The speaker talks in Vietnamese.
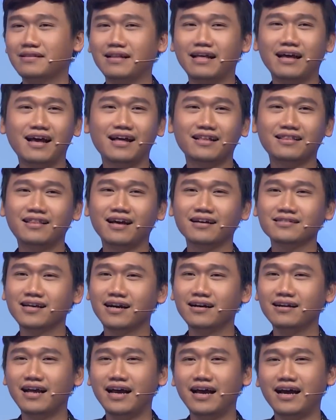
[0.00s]
À, thật
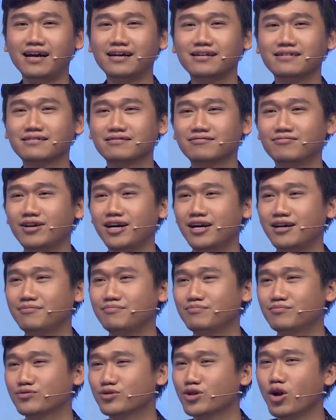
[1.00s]
sự là
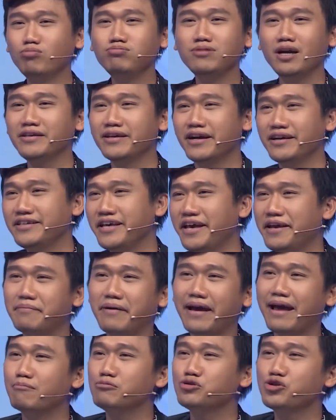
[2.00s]
đúng như những gì
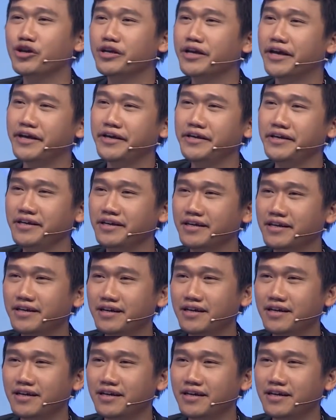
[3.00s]
mà em suy nghĩ.